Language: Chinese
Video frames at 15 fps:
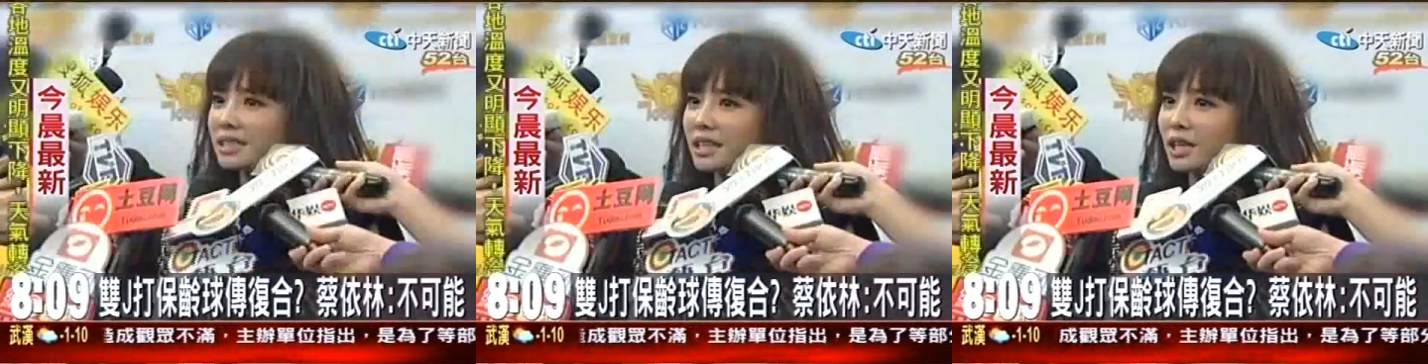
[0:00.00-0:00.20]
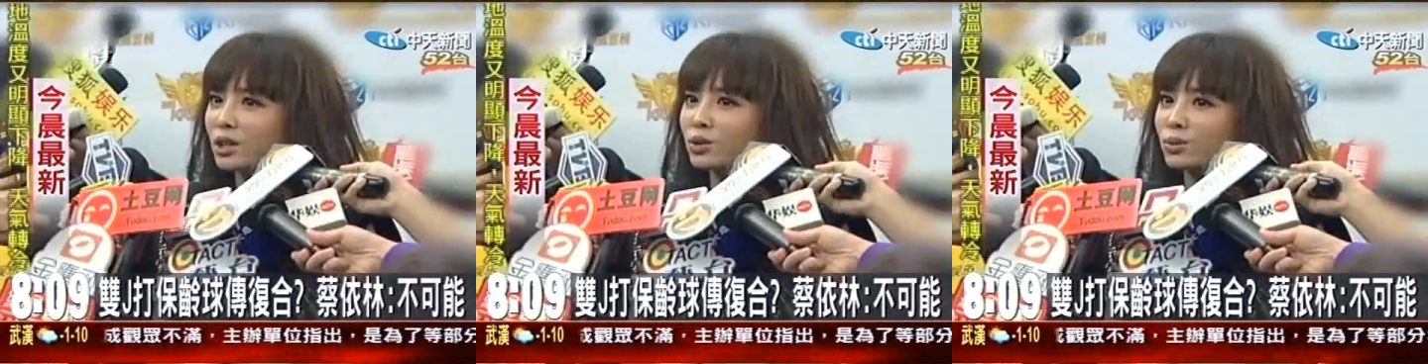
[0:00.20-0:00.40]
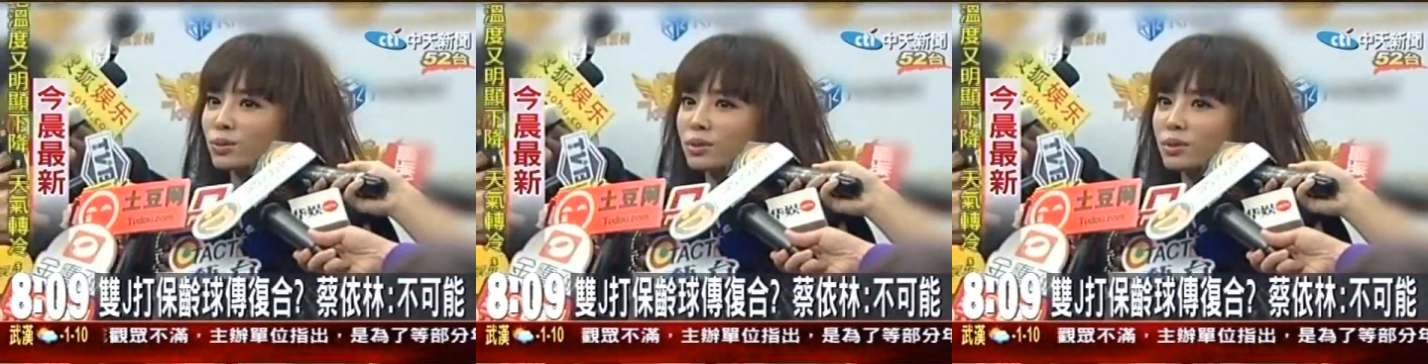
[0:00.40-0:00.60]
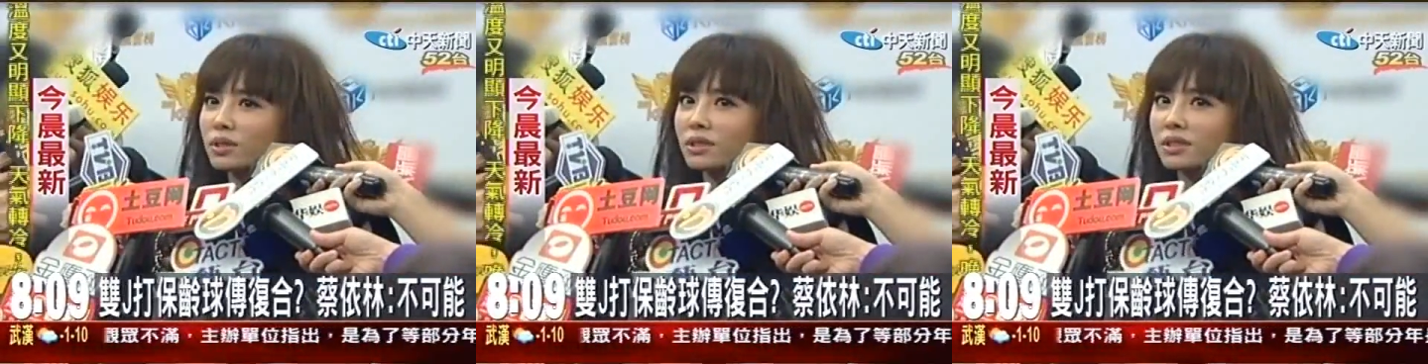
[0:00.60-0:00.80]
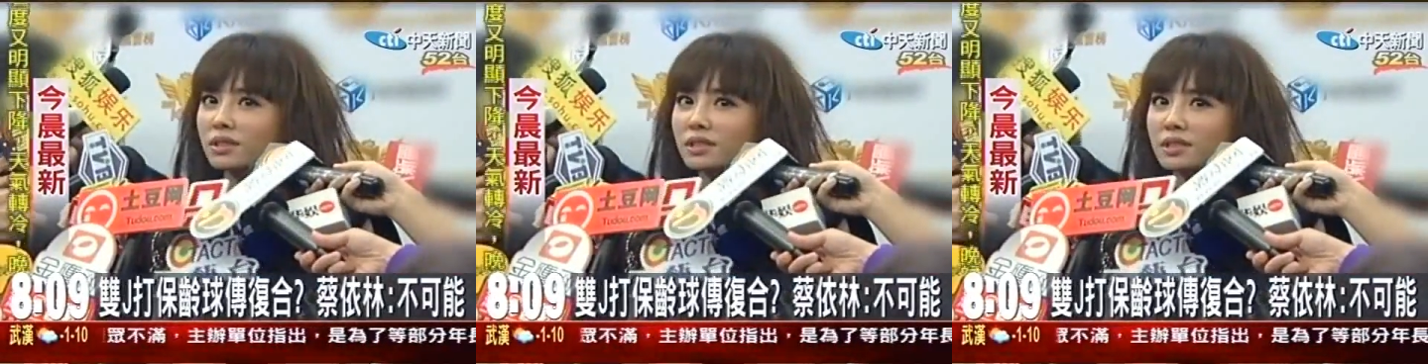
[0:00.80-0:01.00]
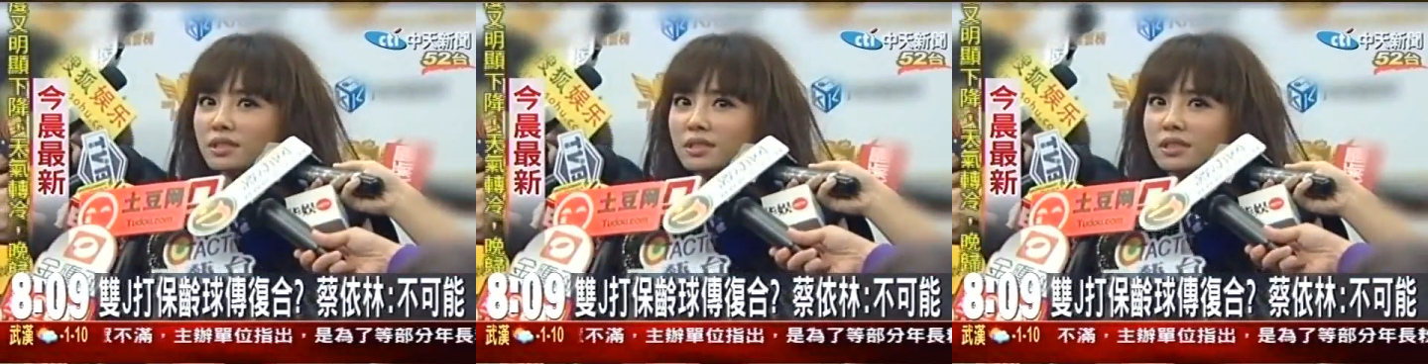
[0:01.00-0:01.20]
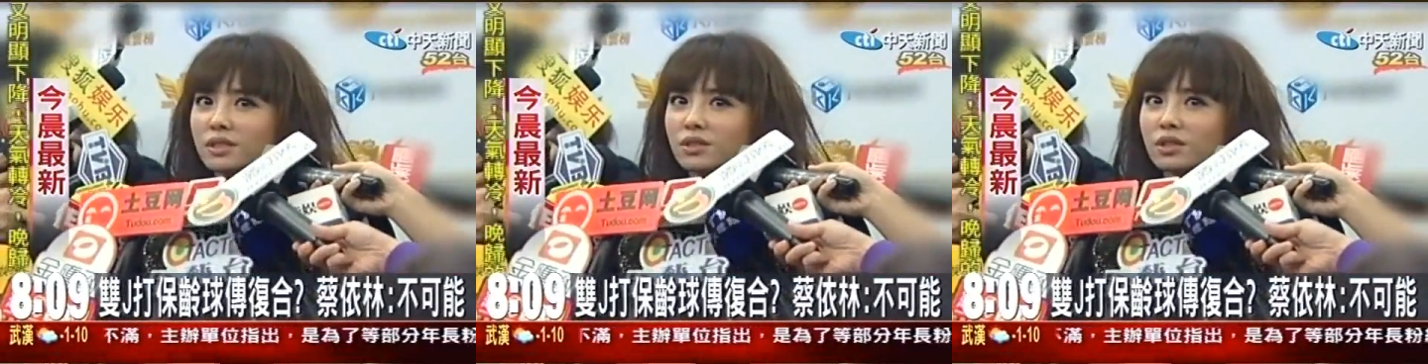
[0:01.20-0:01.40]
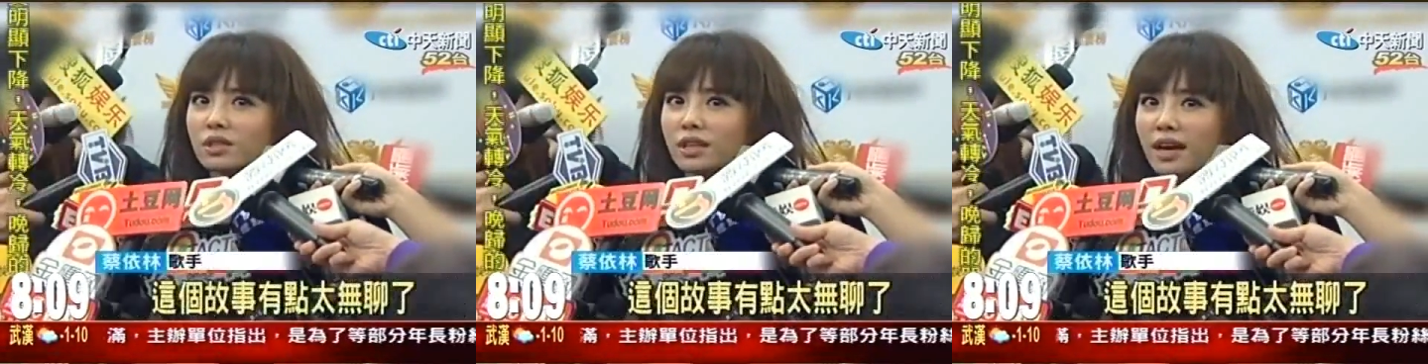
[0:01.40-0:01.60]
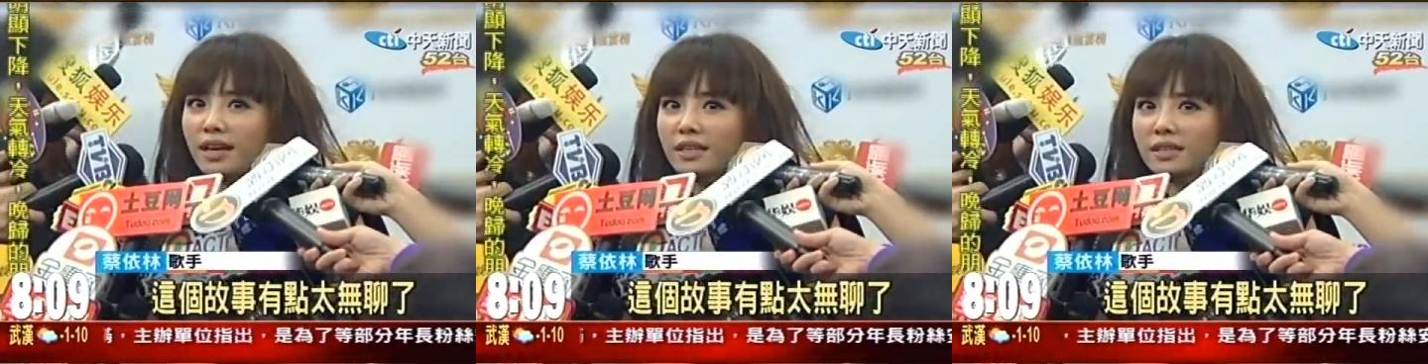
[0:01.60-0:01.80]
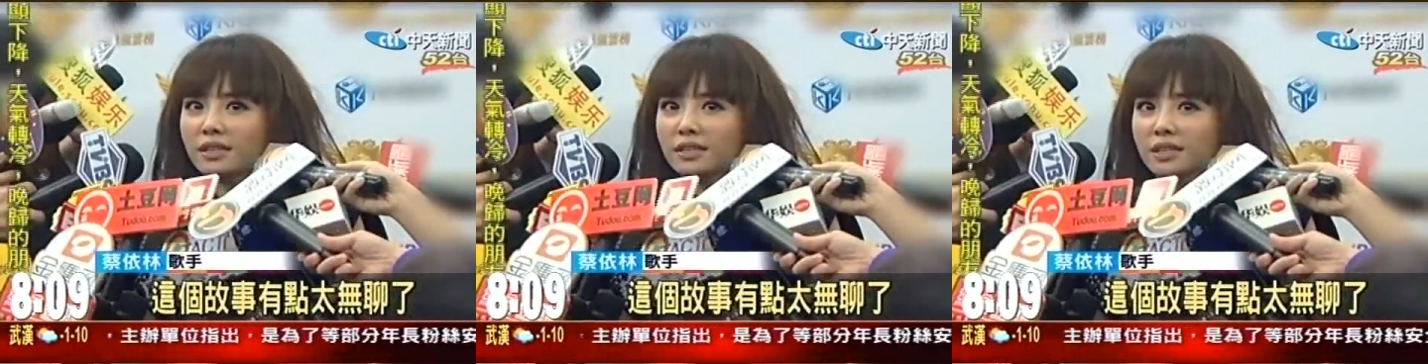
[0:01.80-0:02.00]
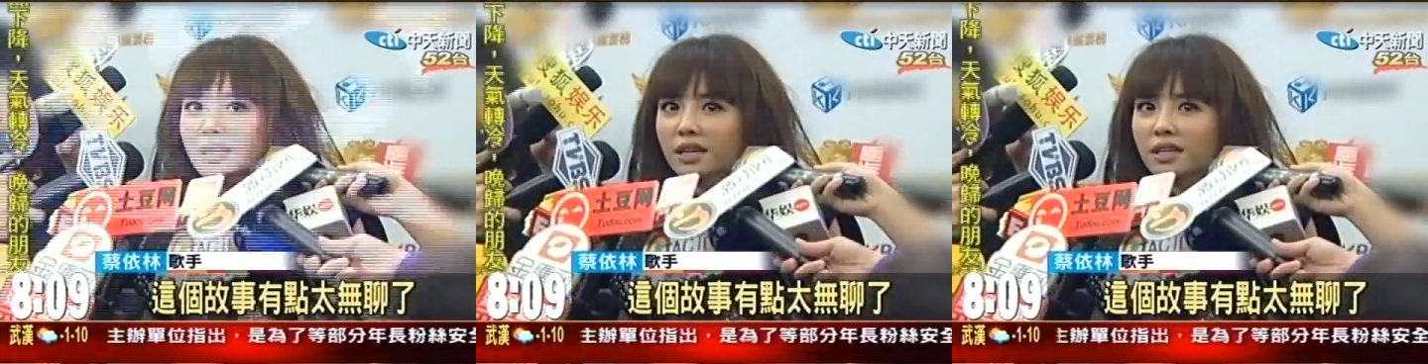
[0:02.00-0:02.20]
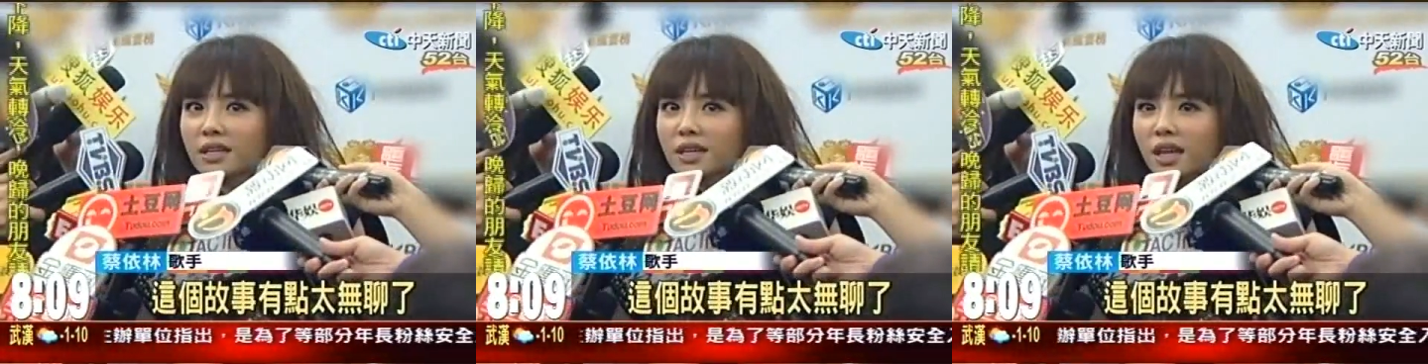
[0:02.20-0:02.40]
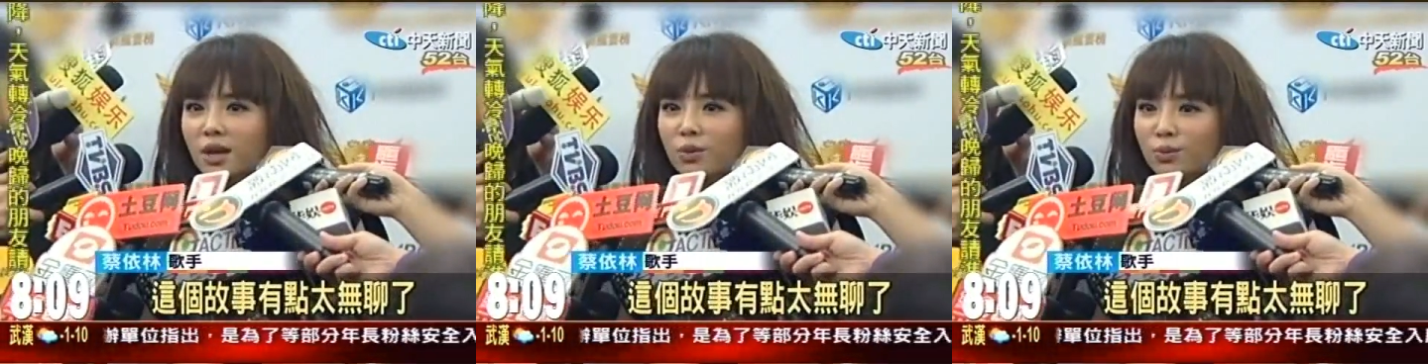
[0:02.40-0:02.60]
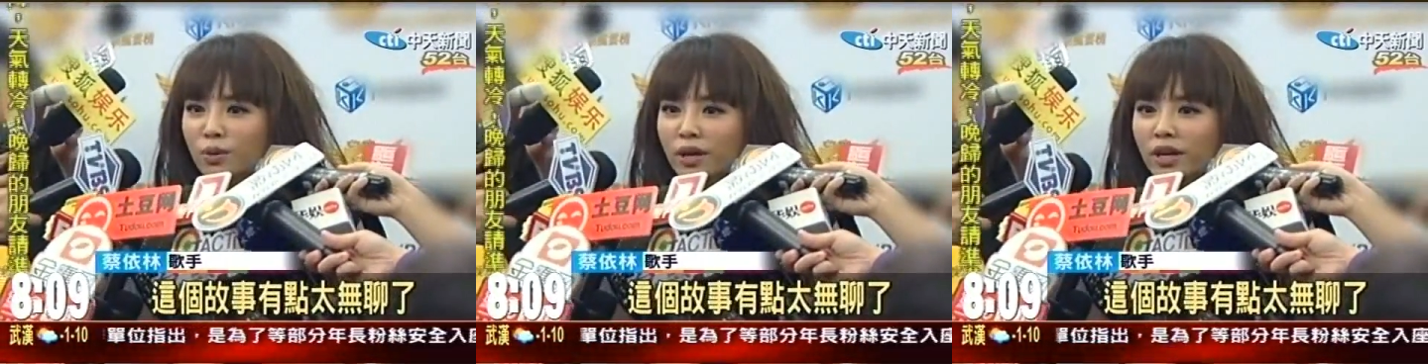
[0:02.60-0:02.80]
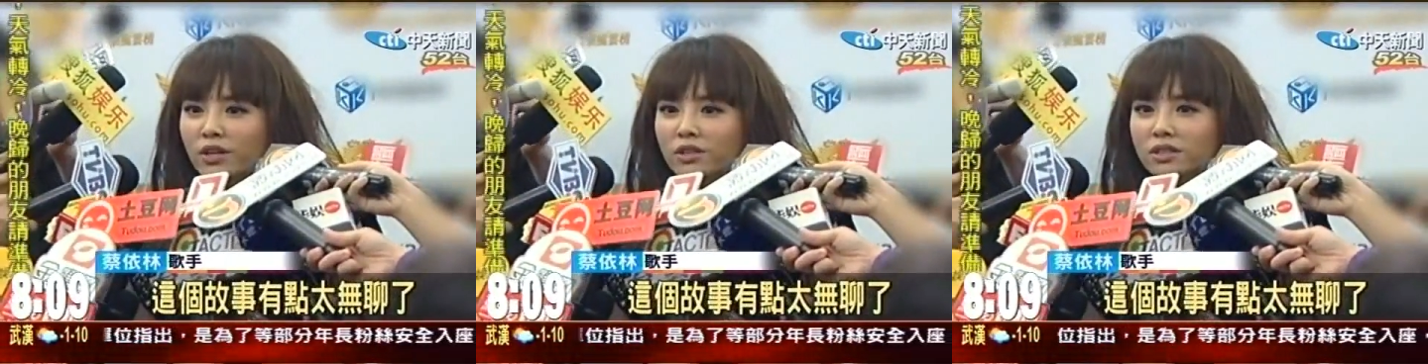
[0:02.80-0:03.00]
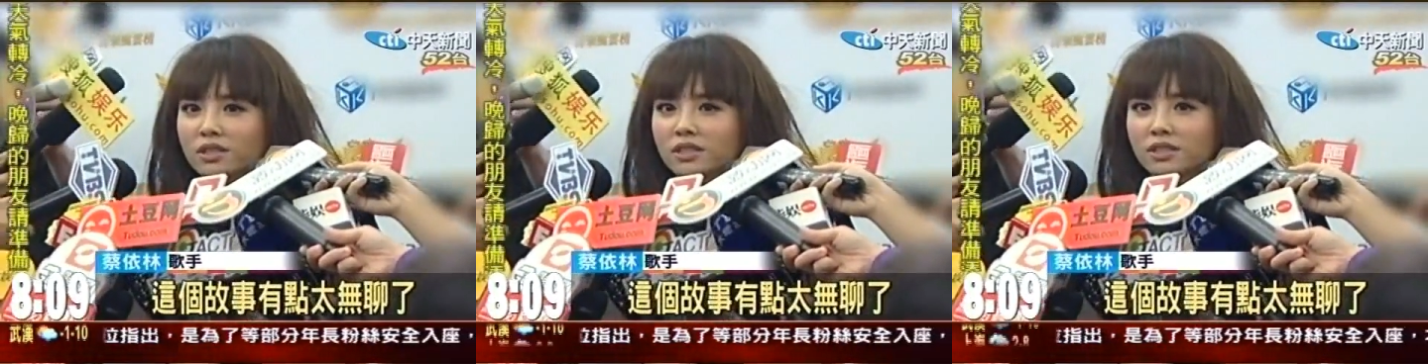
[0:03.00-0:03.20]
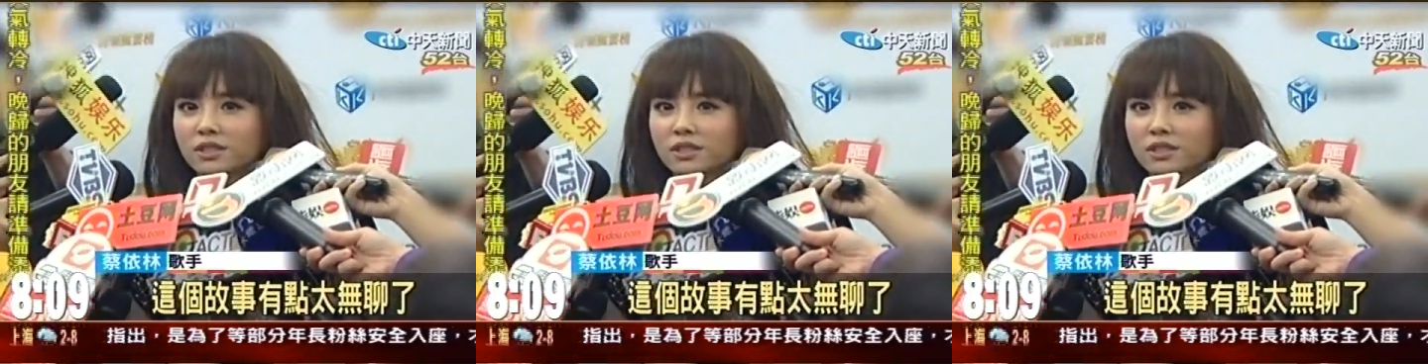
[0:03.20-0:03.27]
这个故事有点太太太无聊了，